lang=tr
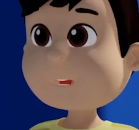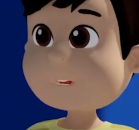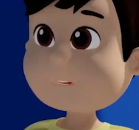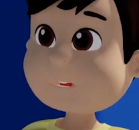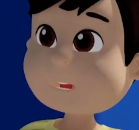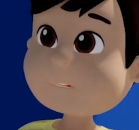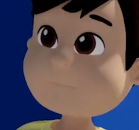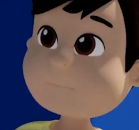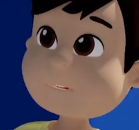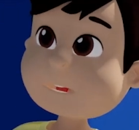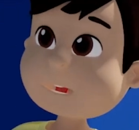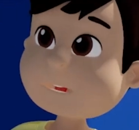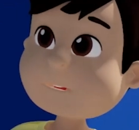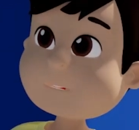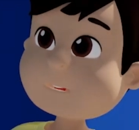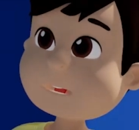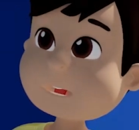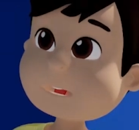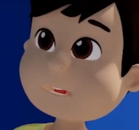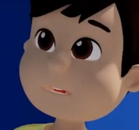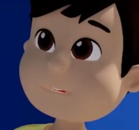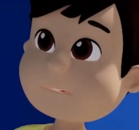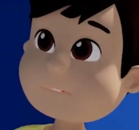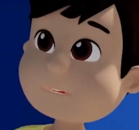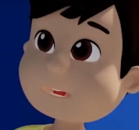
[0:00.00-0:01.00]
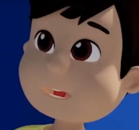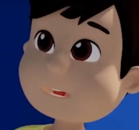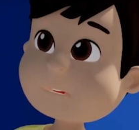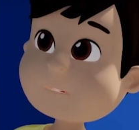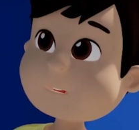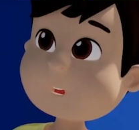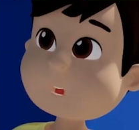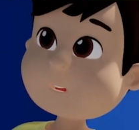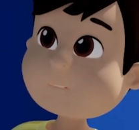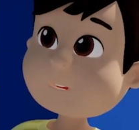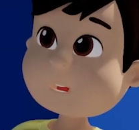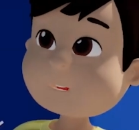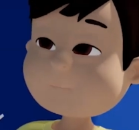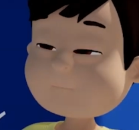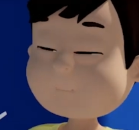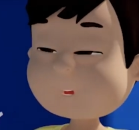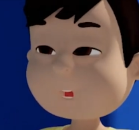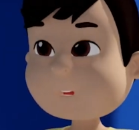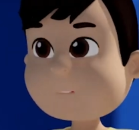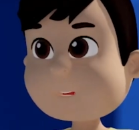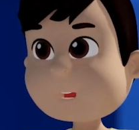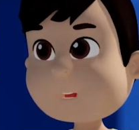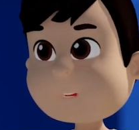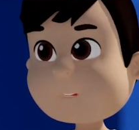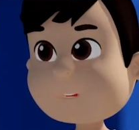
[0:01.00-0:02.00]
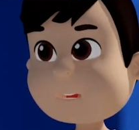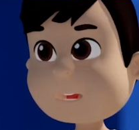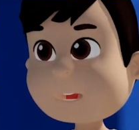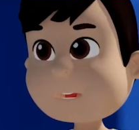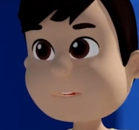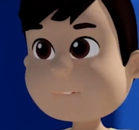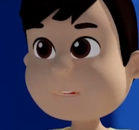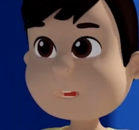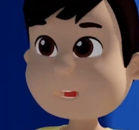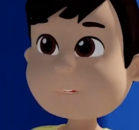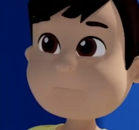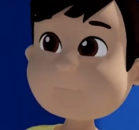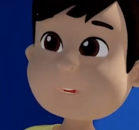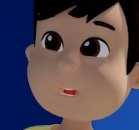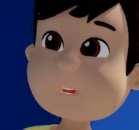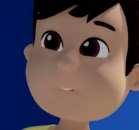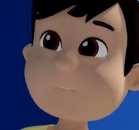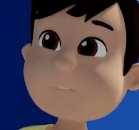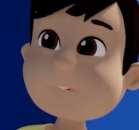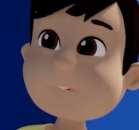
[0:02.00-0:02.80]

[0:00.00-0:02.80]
Malzemeler geldikten sonra montajı sen yapar